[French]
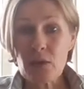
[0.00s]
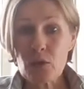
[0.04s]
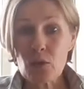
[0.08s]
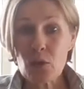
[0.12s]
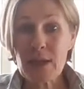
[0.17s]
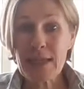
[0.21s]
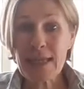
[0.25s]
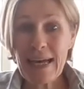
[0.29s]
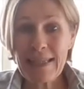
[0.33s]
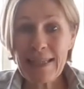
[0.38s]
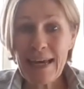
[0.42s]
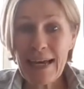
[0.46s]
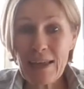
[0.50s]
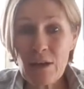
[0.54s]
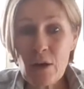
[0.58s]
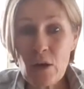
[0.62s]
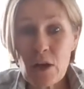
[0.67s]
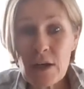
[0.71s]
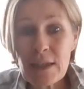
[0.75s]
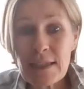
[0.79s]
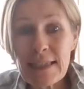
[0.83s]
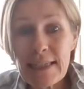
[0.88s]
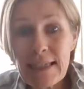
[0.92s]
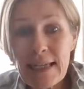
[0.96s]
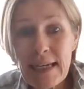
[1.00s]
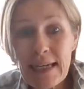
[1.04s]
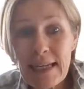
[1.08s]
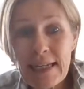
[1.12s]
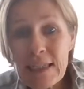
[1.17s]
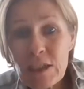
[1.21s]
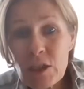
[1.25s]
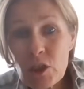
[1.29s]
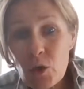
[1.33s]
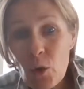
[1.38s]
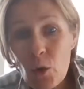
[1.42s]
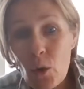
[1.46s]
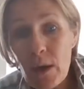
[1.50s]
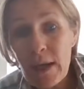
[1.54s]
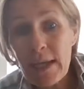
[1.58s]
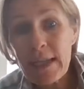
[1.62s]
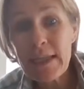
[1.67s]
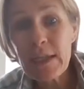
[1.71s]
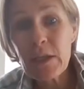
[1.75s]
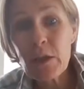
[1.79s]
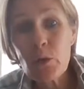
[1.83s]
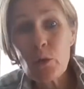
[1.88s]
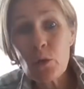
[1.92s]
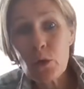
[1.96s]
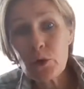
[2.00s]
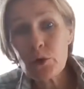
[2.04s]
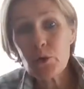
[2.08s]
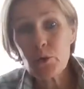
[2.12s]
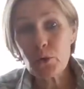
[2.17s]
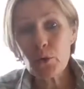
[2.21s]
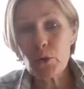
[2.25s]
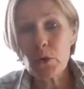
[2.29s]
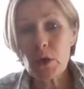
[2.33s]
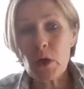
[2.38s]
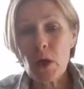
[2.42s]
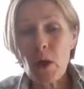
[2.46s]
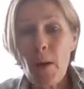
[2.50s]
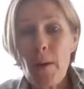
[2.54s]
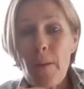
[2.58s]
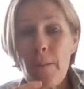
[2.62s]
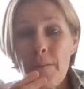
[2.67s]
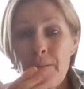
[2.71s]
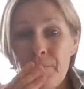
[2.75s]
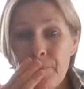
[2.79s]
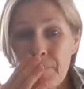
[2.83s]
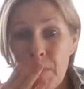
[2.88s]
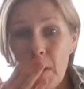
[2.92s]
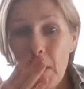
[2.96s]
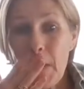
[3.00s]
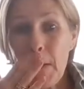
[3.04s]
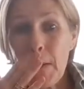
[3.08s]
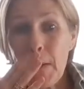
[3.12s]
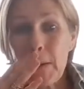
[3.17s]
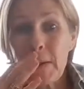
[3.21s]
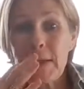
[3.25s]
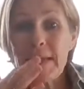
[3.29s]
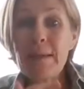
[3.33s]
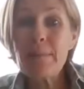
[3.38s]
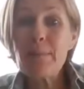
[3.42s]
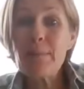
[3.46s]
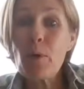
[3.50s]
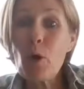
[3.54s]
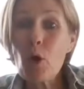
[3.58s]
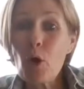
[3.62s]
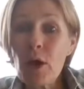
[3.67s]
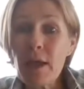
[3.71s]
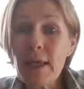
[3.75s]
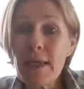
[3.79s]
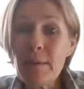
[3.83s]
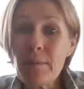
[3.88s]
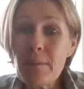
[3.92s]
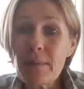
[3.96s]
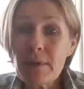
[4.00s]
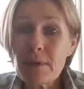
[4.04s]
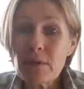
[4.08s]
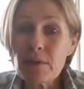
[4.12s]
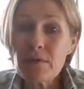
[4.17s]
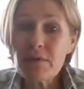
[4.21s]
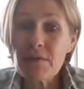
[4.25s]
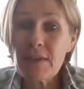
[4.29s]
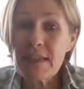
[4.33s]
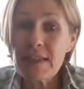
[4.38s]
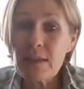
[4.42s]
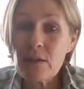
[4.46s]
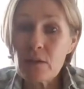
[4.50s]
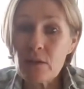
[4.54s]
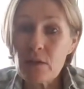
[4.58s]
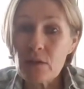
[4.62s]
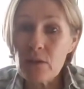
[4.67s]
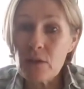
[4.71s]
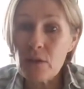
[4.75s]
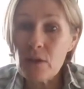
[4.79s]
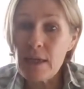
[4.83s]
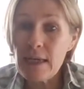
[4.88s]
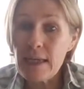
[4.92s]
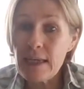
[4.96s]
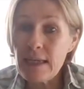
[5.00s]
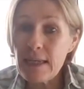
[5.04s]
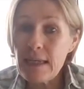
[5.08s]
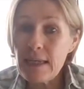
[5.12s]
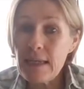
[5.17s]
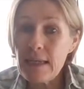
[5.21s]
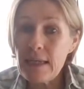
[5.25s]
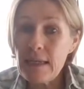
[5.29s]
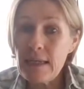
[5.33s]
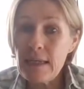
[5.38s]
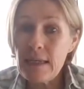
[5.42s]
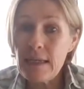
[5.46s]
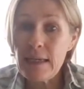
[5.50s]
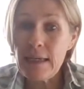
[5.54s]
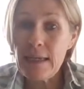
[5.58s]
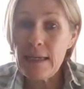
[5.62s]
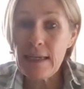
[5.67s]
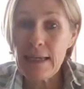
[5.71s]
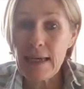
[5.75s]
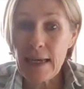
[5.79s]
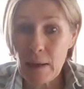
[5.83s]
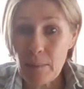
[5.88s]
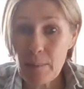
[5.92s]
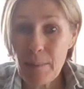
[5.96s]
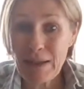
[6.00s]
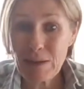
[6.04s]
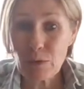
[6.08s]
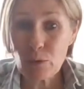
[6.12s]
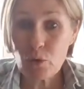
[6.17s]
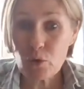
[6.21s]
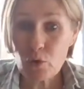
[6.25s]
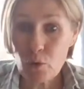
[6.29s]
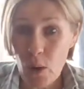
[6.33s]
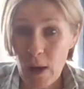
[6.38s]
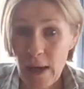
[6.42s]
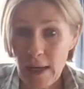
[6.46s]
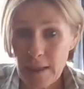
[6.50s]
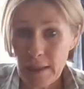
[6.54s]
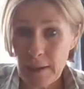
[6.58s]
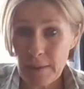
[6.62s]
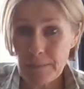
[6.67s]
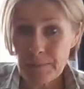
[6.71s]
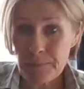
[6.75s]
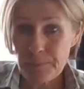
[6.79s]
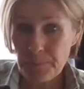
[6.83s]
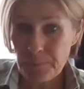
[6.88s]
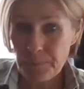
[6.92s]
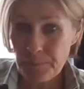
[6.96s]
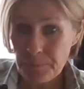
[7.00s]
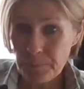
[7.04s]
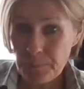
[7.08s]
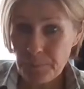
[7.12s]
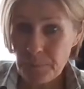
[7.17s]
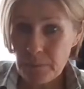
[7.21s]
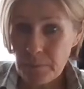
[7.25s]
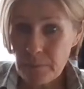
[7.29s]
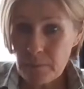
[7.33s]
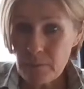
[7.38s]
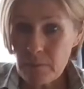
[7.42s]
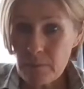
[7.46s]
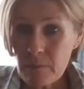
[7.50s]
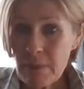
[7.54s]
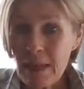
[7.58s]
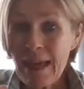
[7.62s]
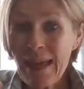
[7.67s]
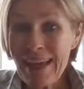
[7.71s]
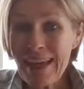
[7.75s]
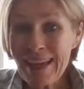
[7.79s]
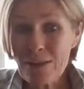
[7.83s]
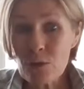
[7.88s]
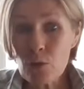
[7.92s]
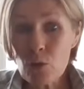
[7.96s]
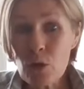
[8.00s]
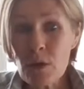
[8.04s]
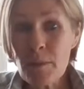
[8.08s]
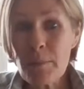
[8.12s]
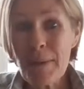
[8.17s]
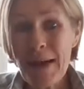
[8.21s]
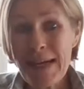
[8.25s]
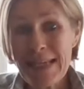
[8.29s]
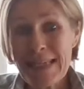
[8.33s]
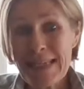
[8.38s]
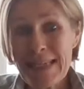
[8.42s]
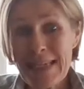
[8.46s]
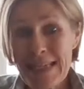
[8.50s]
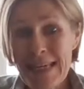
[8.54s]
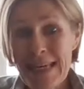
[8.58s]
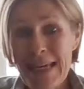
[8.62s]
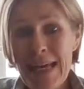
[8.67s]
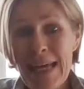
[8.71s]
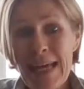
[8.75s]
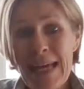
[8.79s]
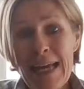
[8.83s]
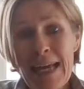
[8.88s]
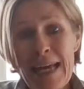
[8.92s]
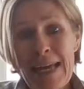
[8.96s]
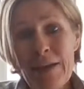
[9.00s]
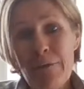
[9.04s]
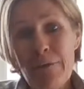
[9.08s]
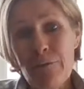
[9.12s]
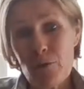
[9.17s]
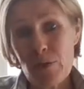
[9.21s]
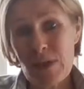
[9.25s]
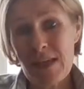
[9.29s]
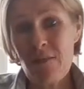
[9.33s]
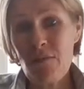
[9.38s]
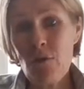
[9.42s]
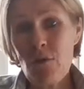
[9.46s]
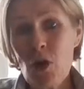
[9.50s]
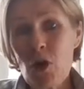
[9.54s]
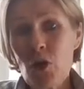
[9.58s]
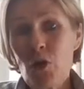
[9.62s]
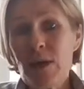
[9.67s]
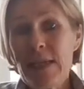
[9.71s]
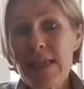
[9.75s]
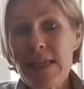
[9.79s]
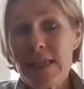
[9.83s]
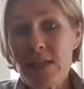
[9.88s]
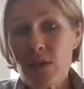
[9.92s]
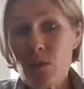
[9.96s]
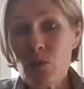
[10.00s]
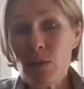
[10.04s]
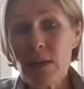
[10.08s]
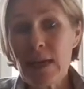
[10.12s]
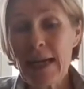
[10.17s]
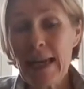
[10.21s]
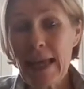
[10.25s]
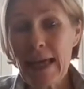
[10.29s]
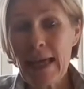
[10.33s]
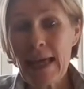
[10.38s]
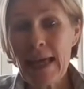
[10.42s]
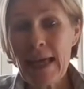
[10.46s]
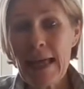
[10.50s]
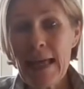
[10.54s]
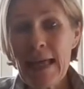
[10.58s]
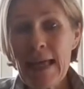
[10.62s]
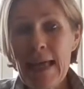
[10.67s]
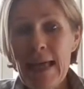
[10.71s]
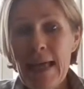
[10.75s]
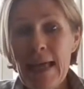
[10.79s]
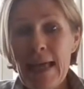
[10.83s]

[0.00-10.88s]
Donc il y a d'ailleurs des religions et des cultures euh, qui prohibent en fait les, les, repas du soir. Et dans le passé, il faut savoir que les Anglais